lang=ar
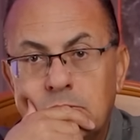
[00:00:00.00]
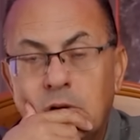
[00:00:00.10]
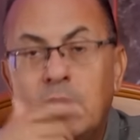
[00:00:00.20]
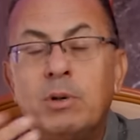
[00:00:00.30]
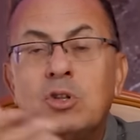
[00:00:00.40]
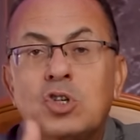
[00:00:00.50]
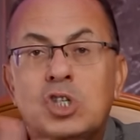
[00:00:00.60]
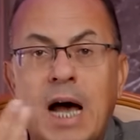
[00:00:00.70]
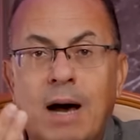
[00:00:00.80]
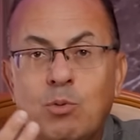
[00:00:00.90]
لبنت
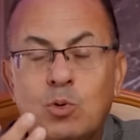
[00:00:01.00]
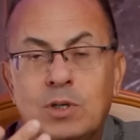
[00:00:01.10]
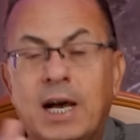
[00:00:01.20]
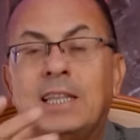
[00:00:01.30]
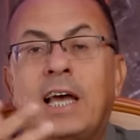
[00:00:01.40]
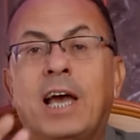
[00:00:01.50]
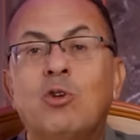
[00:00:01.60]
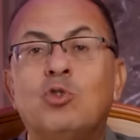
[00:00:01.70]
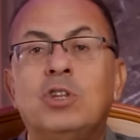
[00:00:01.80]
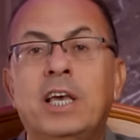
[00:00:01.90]
صاحبه يعني
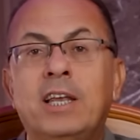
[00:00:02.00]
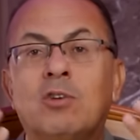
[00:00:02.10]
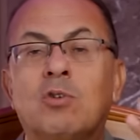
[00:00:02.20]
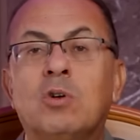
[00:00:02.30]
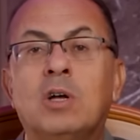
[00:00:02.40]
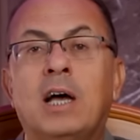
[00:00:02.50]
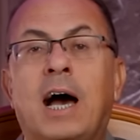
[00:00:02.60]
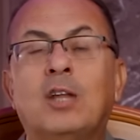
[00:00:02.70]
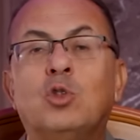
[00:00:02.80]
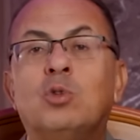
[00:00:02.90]
تخيلوا اتنين
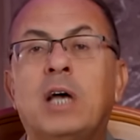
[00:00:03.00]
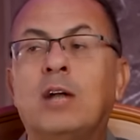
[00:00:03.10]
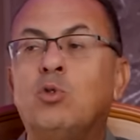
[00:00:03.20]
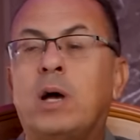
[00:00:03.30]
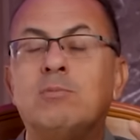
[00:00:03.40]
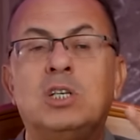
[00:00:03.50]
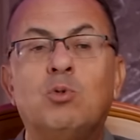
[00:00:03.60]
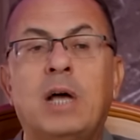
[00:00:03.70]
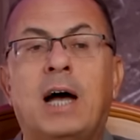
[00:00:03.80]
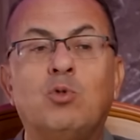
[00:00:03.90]
عنده ده عنده خمسين
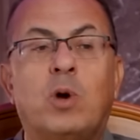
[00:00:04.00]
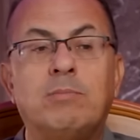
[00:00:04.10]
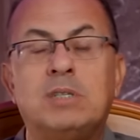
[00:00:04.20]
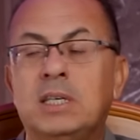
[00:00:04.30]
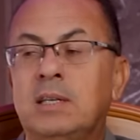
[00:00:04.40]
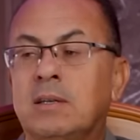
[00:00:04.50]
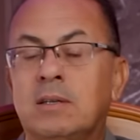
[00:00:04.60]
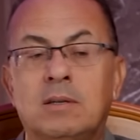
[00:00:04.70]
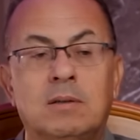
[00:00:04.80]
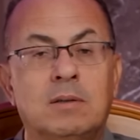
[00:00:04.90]
وده عنده خمسين
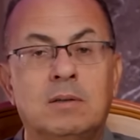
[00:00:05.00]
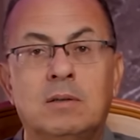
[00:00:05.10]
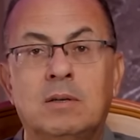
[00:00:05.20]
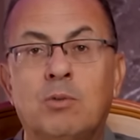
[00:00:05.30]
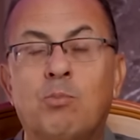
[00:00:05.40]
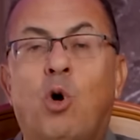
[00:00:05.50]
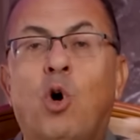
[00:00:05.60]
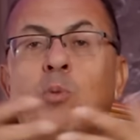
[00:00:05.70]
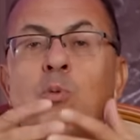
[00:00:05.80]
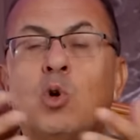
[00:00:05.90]

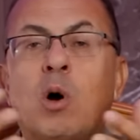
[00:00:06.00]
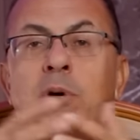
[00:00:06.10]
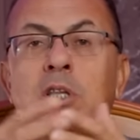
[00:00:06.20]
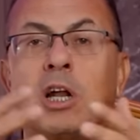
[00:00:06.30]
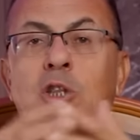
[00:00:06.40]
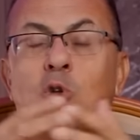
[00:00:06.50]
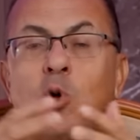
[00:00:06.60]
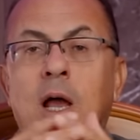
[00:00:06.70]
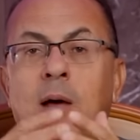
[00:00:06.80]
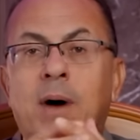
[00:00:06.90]
بحكم ان هو
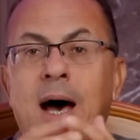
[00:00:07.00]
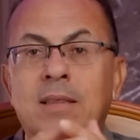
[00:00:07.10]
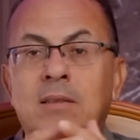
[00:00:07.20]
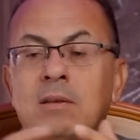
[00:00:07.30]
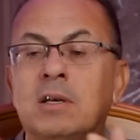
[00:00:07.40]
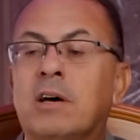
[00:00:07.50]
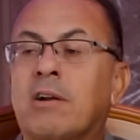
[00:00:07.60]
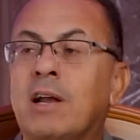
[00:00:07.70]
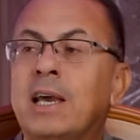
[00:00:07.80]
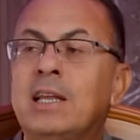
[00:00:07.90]
بيترددوا على بعض
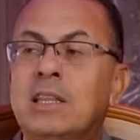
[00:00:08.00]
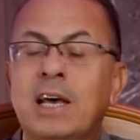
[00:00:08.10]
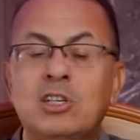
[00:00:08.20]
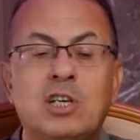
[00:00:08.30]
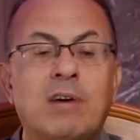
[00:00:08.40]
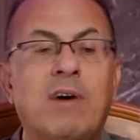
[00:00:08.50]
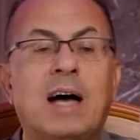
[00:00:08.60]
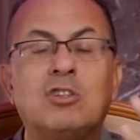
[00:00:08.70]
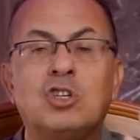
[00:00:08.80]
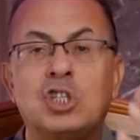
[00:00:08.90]
الراجل ده شاف
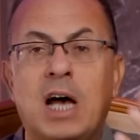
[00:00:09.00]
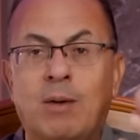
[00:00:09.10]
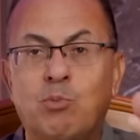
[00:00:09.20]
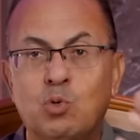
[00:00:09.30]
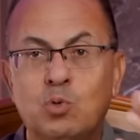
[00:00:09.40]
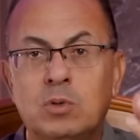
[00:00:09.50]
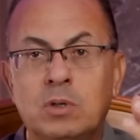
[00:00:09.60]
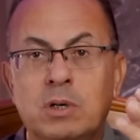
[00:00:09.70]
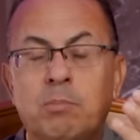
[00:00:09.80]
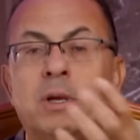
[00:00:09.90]
عند صاحبه
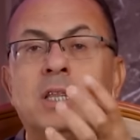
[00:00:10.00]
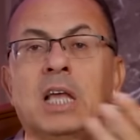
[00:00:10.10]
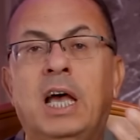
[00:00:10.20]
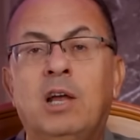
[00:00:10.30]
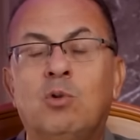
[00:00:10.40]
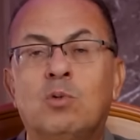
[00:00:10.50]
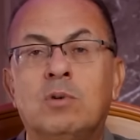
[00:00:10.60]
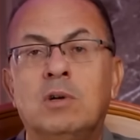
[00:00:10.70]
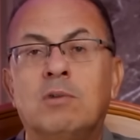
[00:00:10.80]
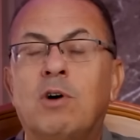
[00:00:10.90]
بنت
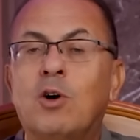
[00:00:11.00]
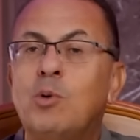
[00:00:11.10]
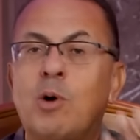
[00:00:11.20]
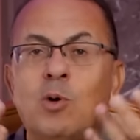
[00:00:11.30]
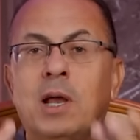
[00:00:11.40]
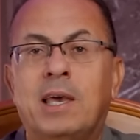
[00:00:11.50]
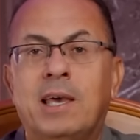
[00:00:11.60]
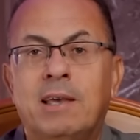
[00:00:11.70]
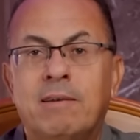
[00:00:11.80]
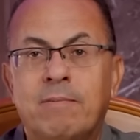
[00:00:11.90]
حلو فاقول له بقول لك
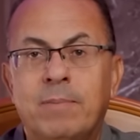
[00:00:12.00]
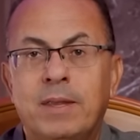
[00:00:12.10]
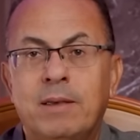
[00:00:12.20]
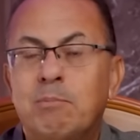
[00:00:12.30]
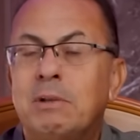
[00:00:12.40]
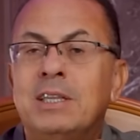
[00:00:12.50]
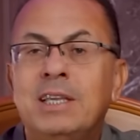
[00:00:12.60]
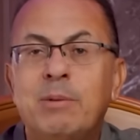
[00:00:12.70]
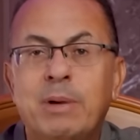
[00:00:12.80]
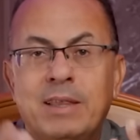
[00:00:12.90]
ايه ما
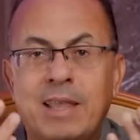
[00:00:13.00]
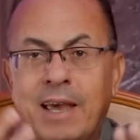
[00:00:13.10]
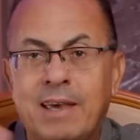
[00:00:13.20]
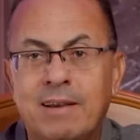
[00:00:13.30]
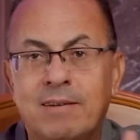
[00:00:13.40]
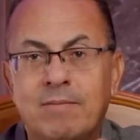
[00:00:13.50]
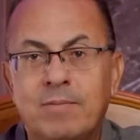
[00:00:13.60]
تديني بنتك